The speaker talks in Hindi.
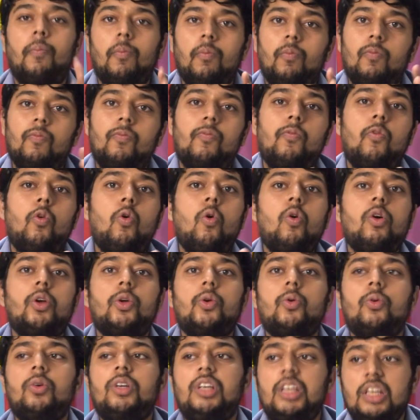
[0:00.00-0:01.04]
वो
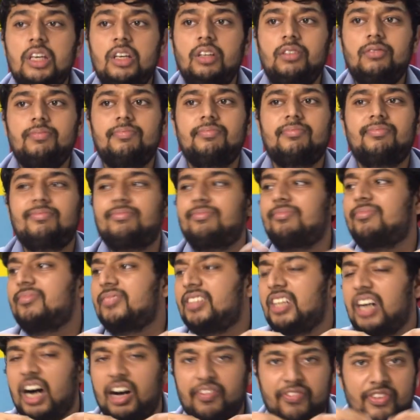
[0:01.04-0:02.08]
क्योंकि
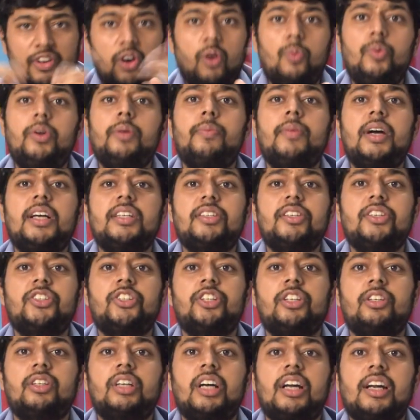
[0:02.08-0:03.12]
काफ़ी
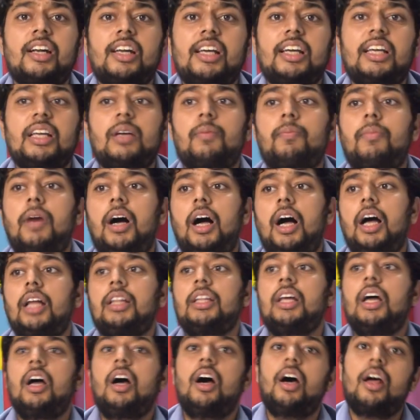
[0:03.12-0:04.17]
ऑप्टिमाइजेशन करने के
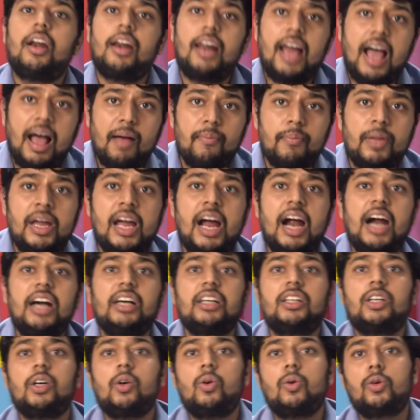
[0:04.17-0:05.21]
बाद रैम भी ऐड
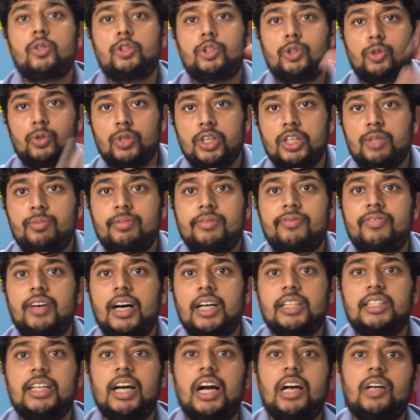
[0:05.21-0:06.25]
करो स्टोरेज भी
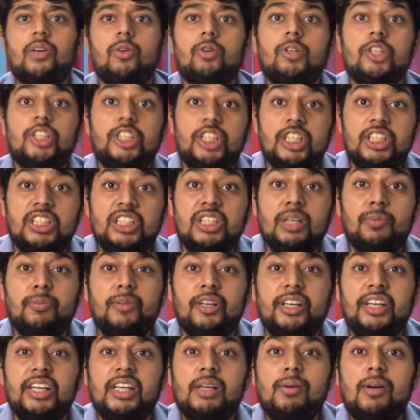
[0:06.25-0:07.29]
फास्ट ऐड करो ये सब
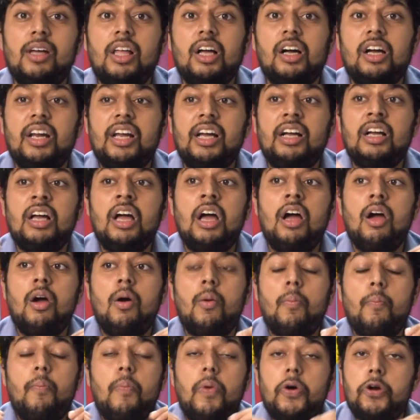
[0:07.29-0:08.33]
करने के बाद अगर एक
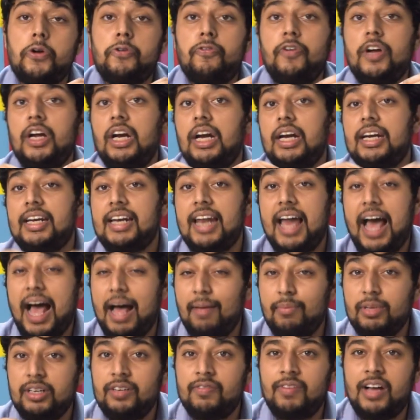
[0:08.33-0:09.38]
परफेक्ट
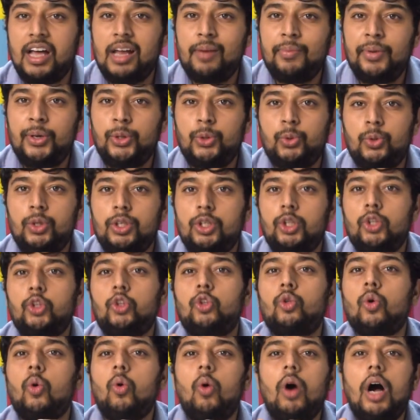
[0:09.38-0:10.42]
लैब इन्वायरमेंट हुई
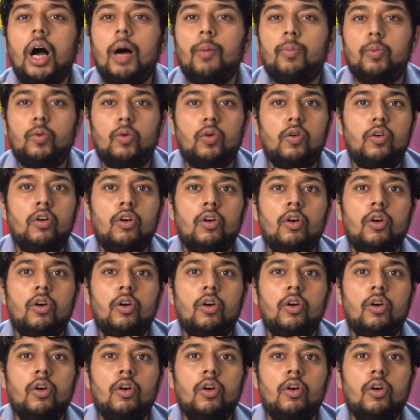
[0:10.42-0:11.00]
तो आपको